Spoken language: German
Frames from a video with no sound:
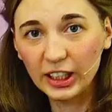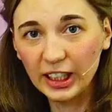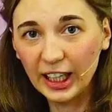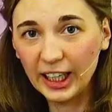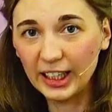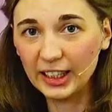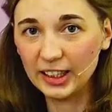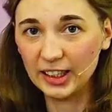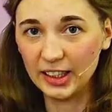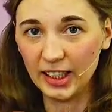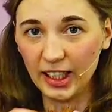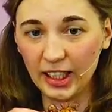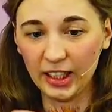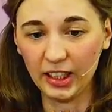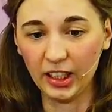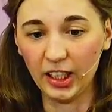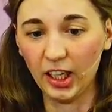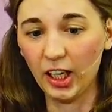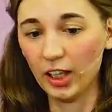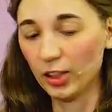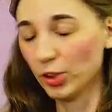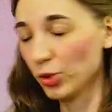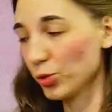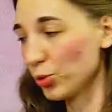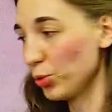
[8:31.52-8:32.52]
Geldsäcke
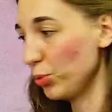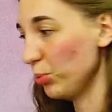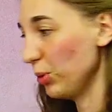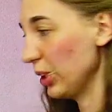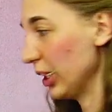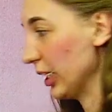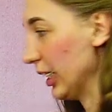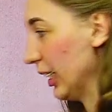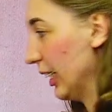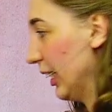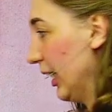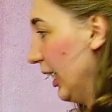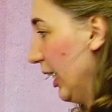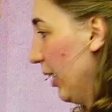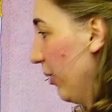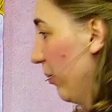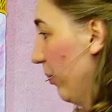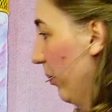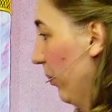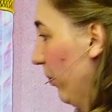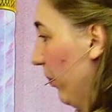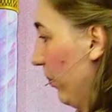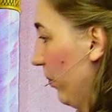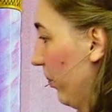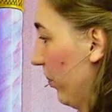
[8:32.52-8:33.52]
hast du mir
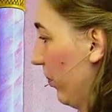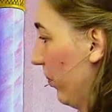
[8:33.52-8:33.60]
gegeben.